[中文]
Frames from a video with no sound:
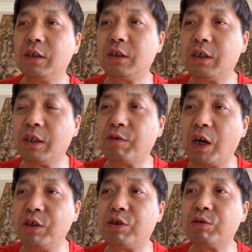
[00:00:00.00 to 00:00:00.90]
这个法
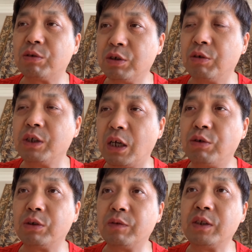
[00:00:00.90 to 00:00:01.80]
律制度有严
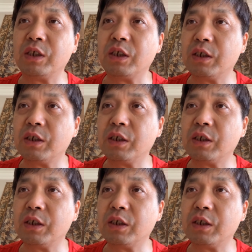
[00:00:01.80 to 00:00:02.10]
重的问题。